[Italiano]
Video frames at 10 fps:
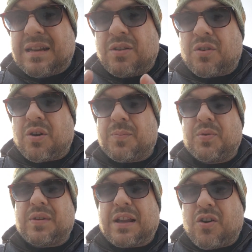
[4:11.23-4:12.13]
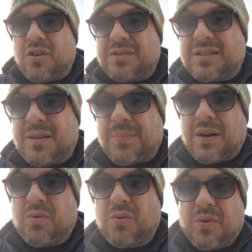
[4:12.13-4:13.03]
le loro più recondite
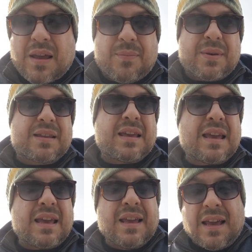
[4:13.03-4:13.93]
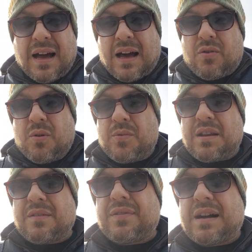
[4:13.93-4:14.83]
paure perché a come
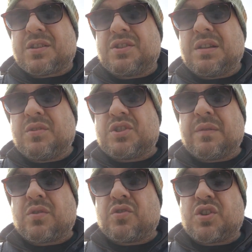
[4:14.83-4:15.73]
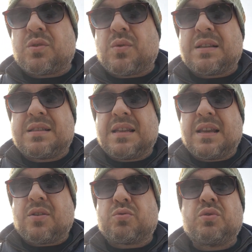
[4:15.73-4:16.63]
era facile vincevano già
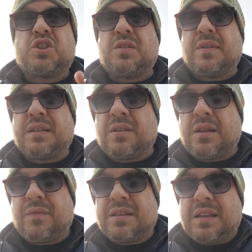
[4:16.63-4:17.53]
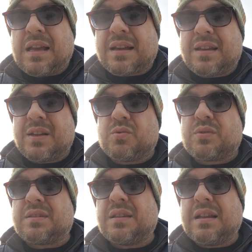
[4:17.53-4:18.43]
2-0 tu dici vedi, vedi, anche i
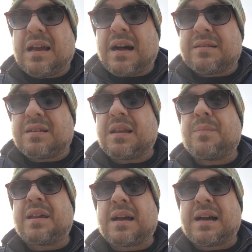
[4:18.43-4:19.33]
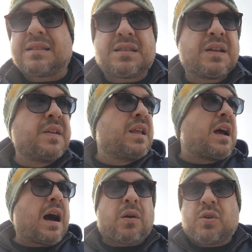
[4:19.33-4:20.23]
risultati degli altri e beh ragazzi
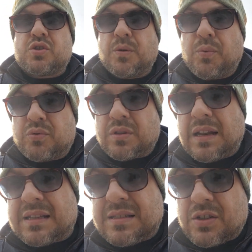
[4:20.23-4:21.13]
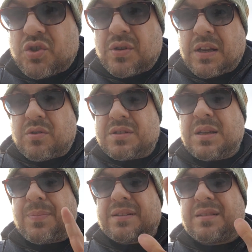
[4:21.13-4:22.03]
a questo punto della stagione con
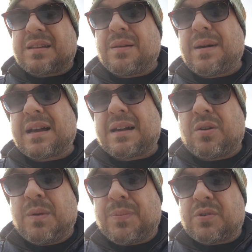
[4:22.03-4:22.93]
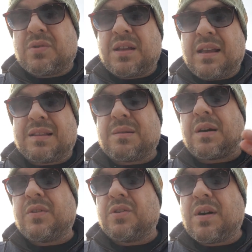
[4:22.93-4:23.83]
sei partite che mancano mi perdonerete
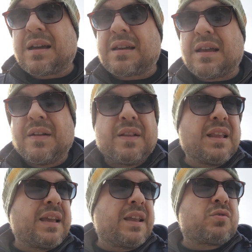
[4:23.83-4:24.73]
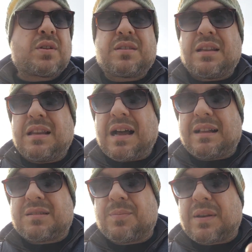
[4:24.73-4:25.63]
ma vedo anche i risultati degli
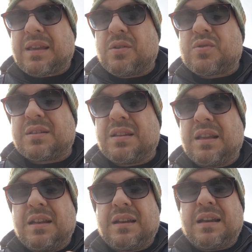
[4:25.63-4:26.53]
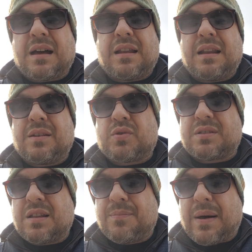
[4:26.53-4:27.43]
altri perché i risultati, il, la, i
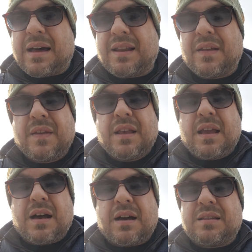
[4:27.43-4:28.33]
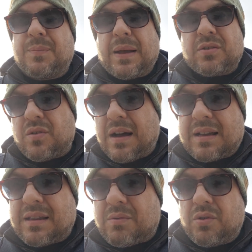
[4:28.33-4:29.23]
risultati del Bari eh, dipendono
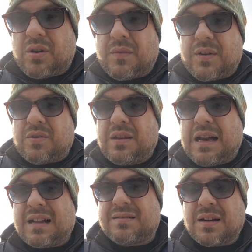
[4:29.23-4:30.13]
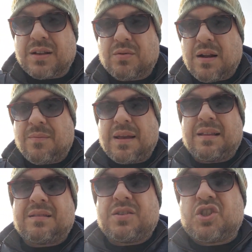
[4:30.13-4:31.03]
anche da quello che fanno gli altri
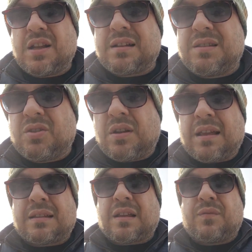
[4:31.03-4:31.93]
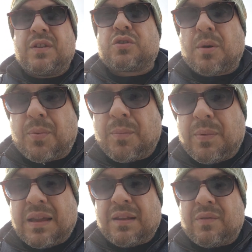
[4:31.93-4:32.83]
naturalmente. Girardino ne è andata fin troppo
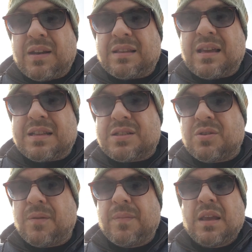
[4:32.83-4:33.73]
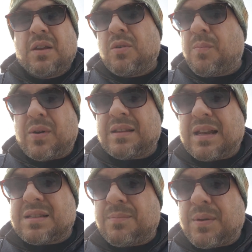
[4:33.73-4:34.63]
bene fino adesso, non può
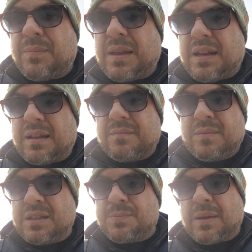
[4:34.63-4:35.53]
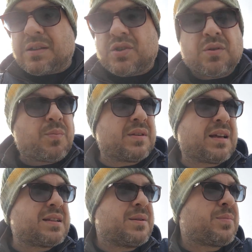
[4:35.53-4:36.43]
andare sempre bene, mi dispiace, non può
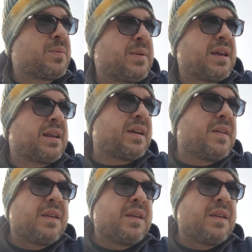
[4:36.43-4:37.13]
andare sempre bene.